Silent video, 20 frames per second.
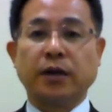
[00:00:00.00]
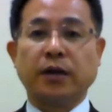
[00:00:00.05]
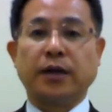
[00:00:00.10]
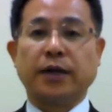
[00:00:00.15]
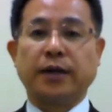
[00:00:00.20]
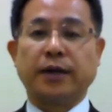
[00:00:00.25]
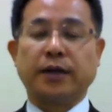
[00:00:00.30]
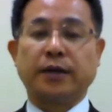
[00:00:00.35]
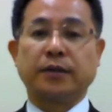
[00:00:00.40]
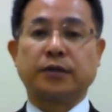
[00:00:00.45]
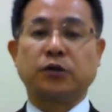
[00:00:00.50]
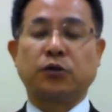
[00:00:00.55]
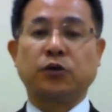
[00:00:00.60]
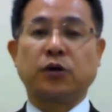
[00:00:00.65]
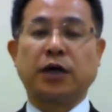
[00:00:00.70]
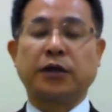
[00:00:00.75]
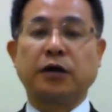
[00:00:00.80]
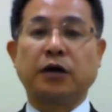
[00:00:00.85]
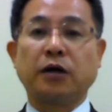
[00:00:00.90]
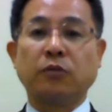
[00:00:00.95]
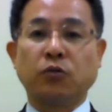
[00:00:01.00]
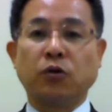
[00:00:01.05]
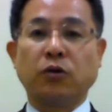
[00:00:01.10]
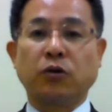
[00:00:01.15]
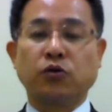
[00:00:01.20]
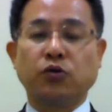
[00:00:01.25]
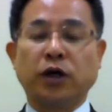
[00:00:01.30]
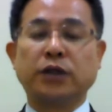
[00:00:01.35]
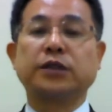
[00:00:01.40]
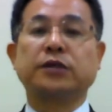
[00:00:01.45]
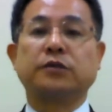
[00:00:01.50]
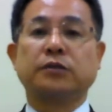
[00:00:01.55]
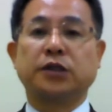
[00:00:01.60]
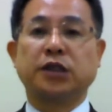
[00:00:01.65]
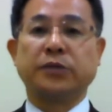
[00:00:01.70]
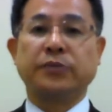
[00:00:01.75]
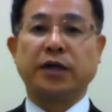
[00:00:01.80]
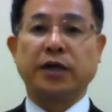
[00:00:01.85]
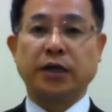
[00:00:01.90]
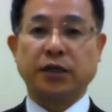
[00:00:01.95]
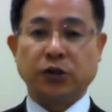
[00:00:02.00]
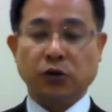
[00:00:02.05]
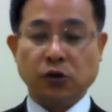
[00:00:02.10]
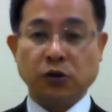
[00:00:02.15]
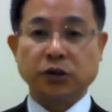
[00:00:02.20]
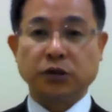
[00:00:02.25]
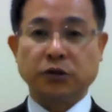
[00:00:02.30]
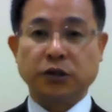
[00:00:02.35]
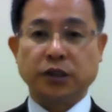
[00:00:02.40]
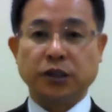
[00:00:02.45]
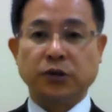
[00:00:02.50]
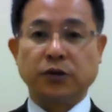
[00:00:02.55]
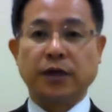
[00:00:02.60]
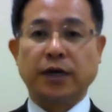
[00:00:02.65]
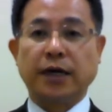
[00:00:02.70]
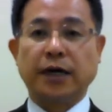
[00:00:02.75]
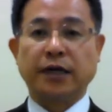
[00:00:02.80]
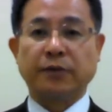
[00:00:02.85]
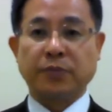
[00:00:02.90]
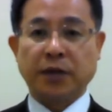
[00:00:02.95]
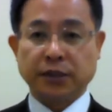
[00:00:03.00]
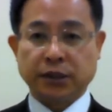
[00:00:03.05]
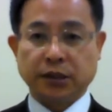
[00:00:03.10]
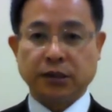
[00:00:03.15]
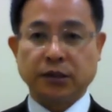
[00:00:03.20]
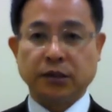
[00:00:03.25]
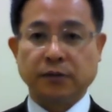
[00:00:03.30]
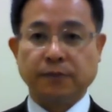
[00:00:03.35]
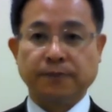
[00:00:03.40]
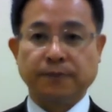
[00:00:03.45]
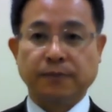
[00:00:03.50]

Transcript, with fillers: えそのあたりも詳しくシミュレーションをする必要があります。